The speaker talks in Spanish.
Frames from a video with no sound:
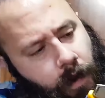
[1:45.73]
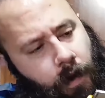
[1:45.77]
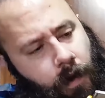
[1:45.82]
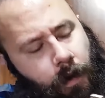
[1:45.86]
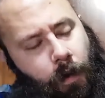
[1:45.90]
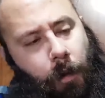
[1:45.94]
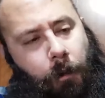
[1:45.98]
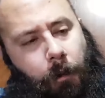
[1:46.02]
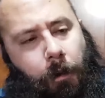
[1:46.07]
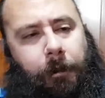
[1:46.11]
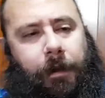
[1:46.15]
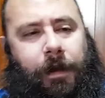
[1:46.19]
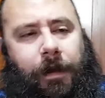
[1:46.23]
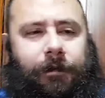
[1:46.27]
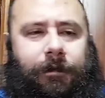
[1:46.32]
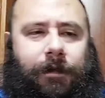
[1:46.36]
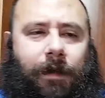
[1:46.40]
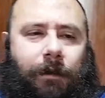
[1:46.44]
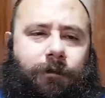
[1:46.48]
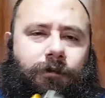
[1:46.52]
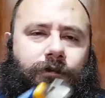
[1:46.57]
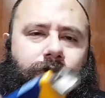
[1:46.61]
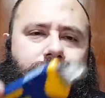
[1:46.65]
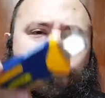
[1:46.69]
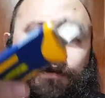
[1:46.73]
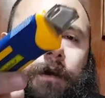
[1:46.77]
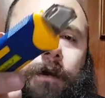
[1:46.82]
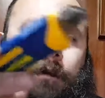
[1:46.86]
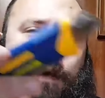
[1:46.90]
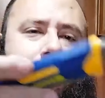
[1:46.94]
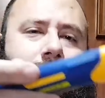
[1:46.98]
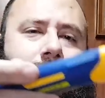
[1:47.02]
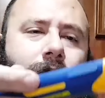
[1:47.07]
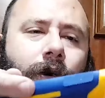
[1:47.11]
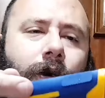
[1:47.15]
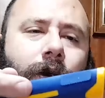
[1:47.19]
Como bien estamos
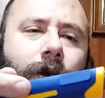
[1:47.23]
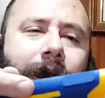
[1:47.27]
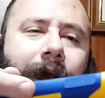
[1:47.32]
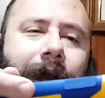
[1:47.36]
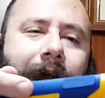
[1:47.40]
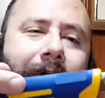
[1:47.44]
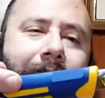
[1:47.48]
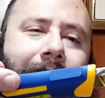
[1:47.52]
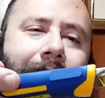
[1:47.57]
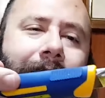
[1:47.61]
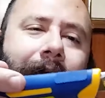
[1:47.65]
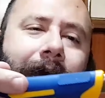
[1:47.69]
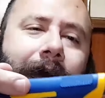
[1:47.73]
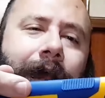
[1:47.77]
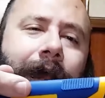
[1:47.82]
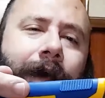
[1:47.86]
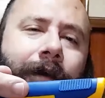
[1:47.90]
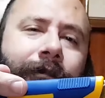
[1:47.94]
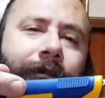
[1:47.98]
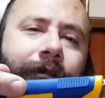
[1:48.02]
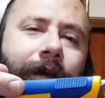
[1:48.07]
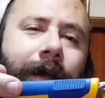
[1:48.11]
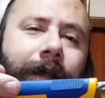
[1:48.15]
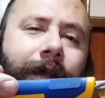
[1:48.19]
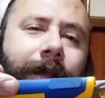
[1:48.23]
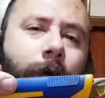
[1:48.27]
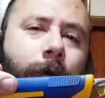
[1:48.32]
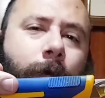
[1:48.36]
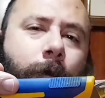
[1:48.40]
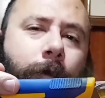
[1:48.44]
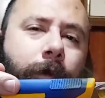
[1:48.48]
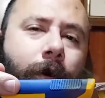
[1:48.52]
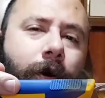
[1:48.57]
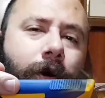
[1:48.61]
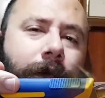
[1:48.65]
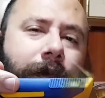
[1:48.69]
observando, la cara falla
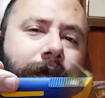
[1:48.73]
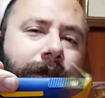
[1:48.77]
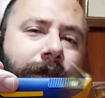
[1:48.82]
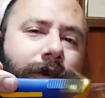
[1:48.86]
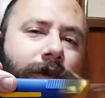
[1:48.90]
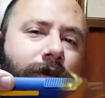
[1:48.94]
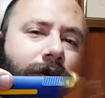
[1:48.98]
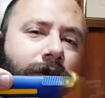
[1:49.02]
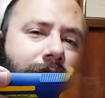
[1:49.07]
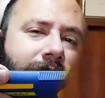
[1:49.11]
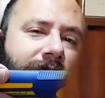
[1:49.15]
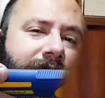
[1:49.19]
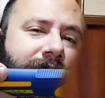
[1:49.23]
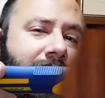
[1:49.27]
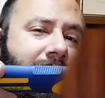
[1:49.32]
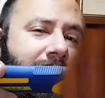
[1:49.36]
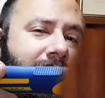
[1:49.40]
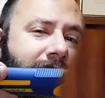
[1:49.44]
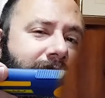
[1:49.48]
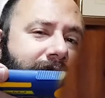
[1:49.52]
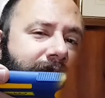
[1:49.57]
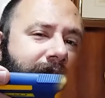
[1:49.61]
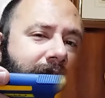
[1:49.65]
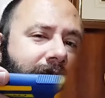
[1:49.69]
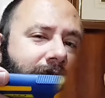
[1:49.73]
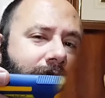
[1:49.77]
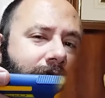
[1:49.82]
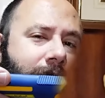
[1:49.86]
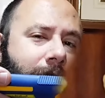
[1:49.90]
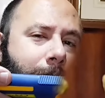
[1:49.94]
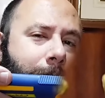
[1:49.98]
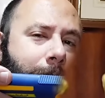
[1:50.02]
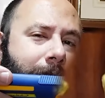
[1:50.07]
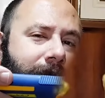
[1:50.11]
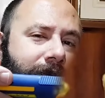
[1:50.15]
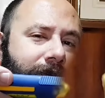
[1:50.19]
un poquito lo que es en el diseño
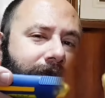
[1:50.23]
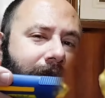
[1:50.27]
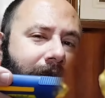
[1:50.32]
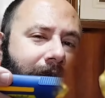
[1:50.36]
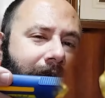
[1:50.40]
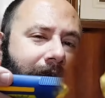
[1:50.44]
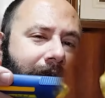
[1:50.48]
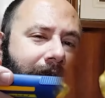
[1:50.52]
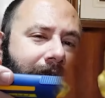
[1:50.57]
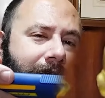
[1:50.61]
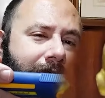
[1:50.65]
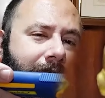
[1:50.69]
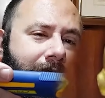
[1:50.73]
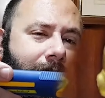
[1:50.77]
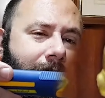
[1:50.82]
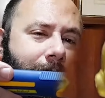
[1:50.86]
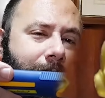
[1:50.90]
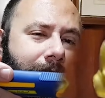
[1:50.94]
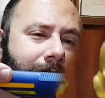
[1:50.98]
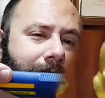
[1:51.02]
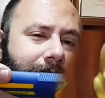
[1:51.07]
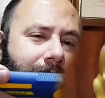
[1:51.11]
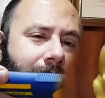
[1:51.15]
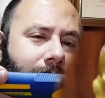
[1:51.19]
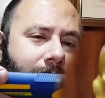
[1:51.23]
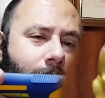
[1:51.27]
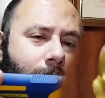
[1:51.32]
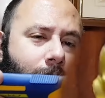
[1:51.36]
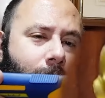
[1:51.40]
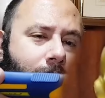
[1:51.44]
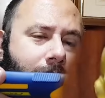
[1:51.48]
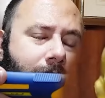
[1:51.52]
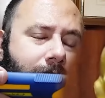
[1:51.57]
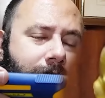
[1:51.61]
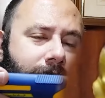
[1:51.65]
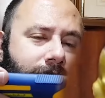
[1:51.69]
del personaje realmente
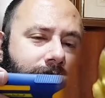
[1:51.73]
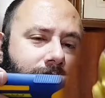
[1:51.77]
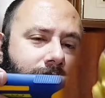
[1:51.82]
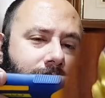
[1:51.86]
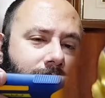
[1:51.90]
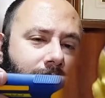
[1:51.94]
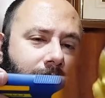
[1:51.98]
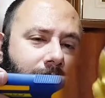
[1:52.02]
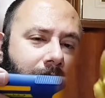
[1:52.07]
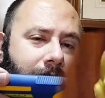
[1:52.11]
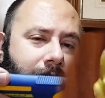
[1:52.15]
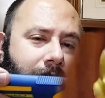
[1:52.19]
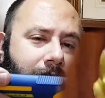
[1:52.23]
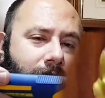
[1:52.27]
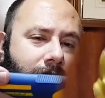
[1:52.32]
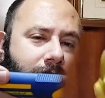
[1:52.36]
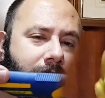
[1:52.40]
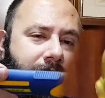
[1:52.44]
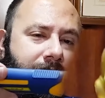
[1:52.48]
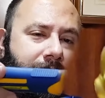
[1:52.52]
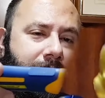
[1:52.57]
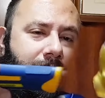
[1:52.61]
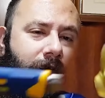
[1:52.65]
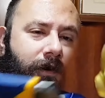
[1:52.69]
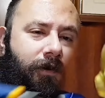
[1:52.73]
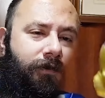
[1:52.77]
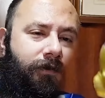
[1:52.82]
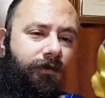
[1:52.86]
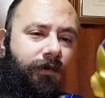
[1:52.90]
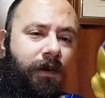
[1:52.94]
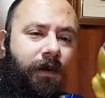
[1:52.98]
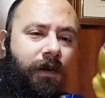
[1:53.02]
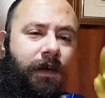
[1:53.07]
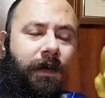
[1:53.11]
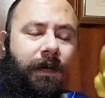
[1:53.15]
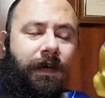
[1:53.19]
como es. Lo que quiero deciros
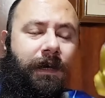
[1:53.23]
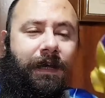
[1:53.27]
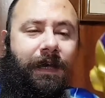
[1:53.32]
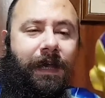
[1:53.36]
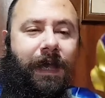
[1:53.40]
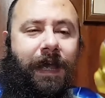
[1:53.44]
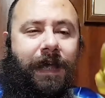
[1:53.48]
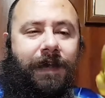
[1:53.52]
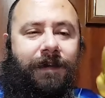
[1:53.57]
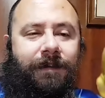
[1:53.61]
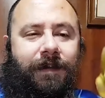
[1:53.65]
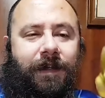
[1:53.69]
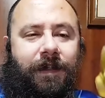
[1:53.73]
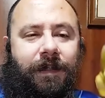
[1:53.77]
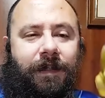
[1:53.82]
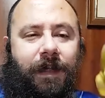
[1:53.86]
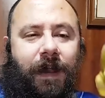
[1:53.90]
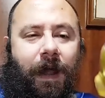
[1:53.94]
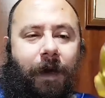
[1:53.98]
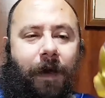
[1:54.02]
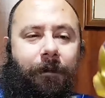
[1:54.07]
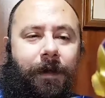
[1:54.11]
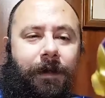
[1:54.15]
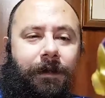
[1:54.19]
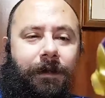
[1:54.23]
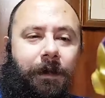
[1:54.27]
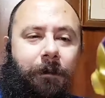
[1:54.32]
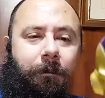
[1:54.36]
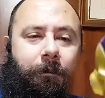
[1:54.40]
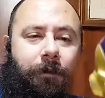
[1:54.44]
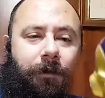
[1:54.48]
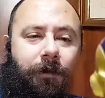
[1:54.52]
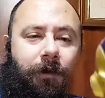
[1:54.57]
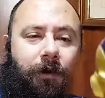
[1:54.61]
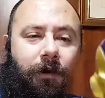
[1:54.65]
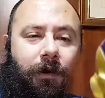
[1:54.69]
que sinceramente
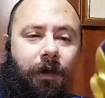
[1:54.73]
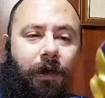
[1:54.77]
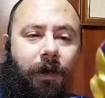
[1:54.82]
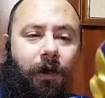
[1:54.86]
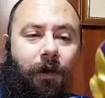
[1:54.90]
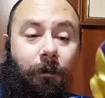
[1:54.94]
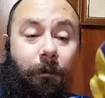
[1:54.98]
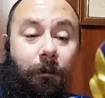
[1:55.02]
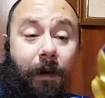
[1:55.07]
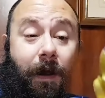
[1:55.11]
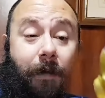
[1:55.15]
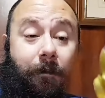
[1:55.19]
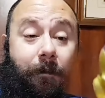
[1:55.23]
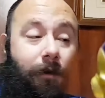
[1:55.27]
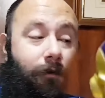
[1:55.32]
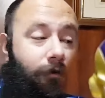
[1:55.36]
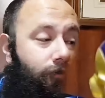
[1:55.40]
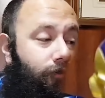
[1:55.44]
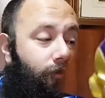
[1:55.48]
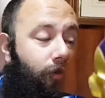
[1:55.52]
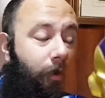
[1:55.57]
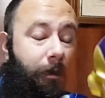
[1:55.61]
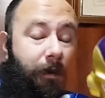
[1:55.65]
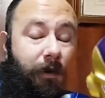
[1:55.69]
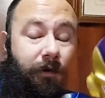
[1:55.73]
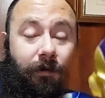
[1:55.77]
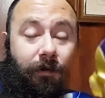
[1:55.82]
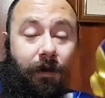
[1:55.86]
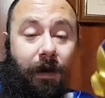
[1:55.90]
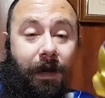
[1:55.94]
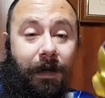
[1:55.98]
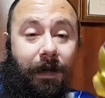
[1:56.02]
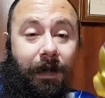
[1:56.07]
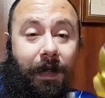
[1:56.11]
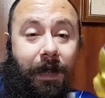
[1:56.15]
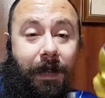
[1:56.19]
pues yo creo para mi gusto
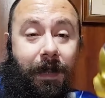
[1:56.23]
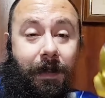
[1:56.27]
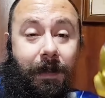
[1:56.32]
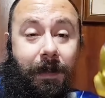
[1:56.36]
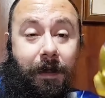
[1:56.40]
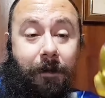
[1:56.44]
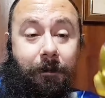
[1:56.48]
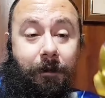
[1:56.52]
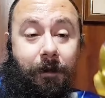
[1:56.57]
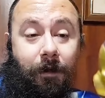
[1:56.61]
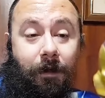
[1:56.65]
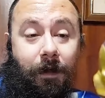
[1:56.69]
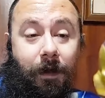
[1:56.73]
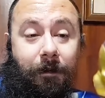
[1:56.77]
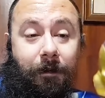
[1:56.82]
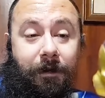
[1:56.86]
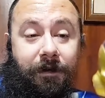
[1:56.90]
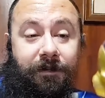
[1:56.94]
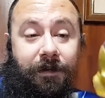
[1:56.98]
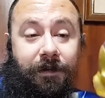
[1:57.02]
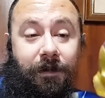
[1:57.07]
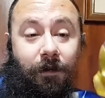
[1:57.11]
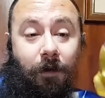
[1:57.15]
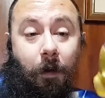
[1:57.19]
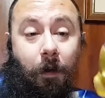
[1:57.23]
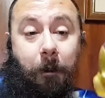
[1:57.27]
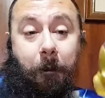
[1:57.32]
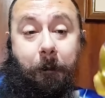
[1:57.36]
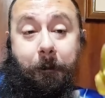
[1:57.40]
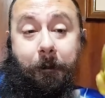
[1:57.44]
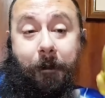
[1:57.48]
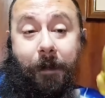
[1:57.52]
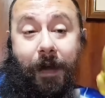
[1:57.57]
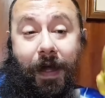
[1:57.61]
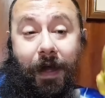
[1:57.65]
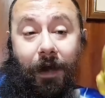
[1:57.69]
personal que debió de haber sido
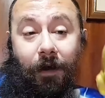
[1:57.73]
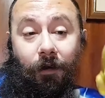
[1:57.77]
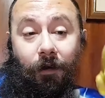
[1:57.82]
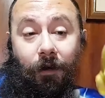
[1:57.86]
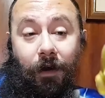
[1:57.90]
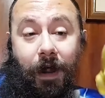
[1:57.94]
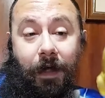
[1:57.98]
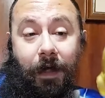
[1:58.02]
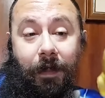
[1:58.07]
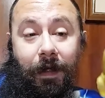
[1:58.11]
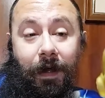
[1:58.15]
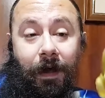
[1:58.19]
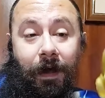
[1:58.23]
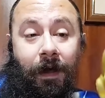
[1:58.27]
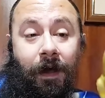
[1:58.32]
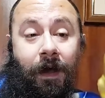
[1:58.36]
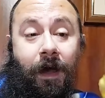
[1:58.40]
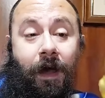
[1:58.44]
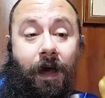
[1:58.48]
mejorada.